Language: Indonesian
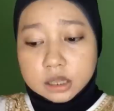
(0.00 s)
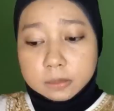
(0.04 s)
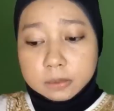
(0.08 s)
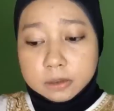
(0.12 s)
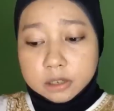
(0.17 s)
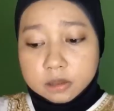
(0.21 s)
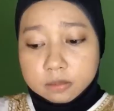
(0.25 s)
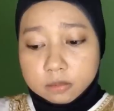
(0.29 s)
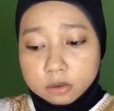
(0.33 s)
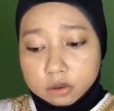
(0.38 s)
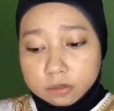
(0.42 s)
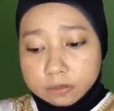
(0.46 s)

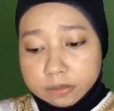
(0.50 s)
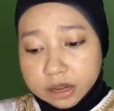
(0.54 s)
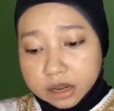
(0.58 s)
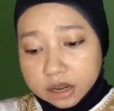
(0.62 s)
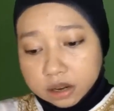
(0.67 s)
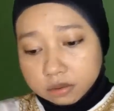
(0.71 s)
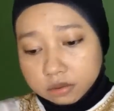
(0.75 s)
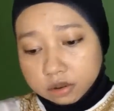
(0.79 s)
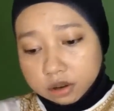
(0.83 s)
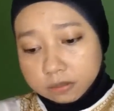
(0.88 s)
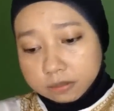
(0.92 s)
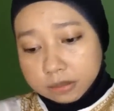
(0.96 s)
tapi
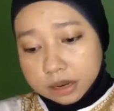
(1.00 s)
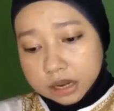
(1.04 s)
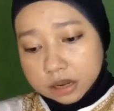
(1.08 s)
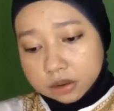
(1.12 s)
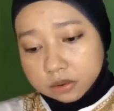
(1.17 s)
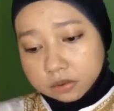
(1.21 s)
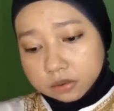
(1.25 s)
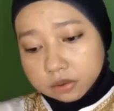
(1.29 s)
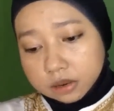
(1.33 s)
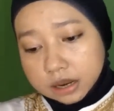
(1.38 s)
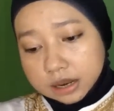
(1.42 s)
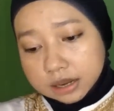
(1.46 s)
sebelumnya gue
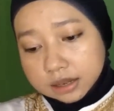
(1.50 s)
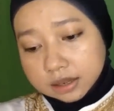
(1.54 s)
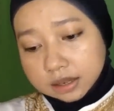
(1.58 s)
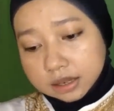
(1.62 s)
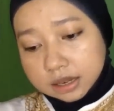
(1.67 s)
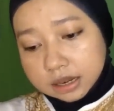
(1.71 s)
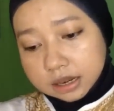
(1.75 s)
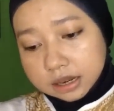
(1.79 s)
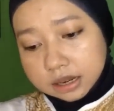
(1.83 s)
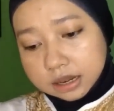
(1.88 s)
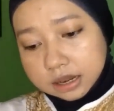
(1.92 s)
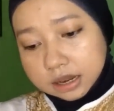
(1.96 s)
mau
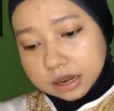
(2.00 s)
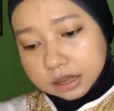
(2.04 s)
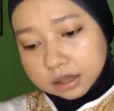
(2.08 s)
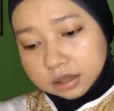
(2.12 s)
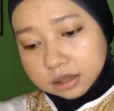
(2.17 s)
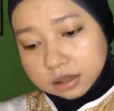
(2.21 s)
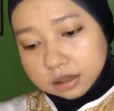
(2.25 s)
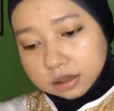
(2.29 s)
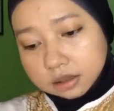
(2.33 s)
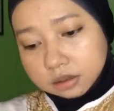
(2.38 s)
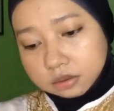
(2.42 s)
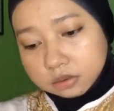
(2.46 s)
ngasih
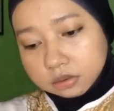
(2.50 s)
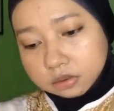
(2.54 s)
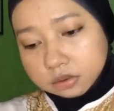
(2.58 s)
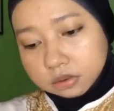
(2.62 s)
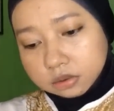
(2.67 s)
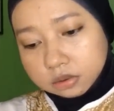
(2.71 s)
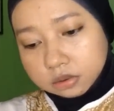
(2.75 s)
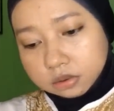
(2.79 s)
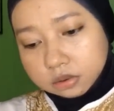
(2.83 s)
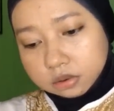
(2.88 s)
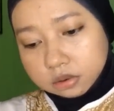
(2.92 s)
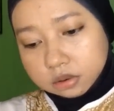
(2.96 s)
lihat
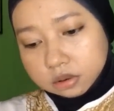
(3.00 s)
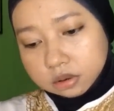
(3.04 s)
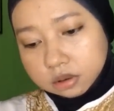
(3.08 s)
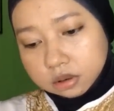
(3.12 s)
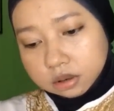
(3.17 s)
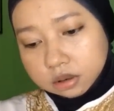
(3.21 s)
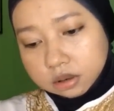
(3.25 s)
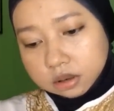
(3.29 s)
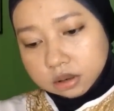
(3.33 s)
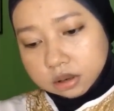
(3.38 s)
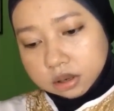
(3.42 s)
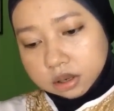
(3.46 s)
dulu
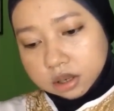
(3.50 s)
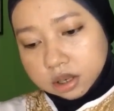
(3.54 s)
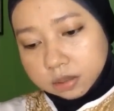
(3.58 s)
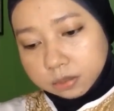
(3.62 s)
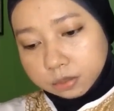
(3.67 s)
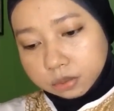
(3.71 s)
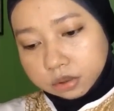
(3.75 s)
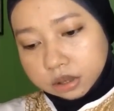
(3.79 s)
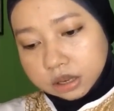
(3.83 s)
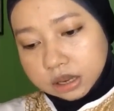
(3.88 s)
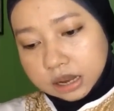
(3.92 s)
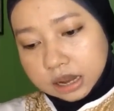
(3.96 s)

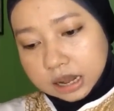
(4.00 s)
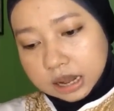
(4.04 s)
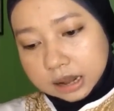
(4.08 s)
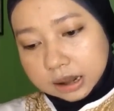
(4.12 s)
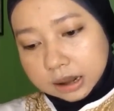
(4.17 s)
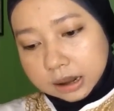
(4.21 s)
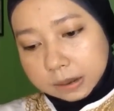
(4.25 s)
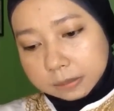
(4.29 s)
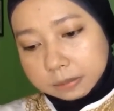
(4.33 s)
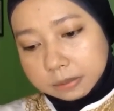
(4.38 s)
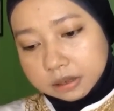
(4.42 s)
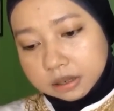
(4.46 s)
seputih
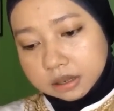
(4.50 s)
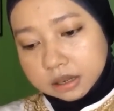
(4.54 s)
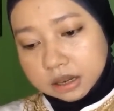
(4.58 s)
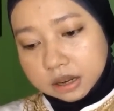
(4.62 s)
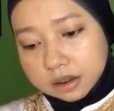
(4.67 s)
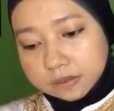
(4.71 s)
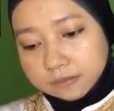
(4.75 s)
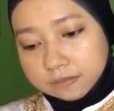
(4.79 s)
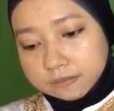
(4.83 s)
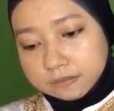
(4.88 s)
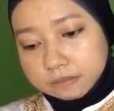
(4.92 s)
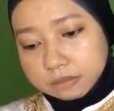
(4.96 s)
apa
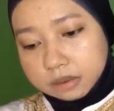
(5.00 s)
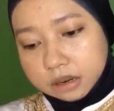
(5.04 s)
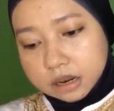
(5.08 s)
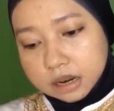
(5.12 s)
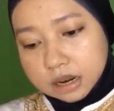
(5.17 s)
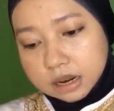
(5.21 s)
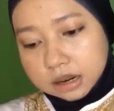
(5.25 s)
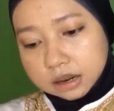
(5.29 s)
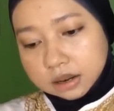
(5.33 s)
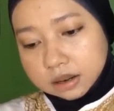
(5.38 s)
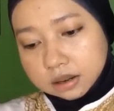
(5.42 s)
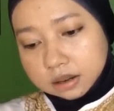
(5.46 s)
sih ini
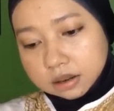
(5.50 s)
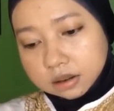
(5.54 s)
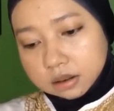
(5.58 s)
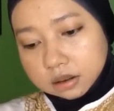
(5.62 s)
bedak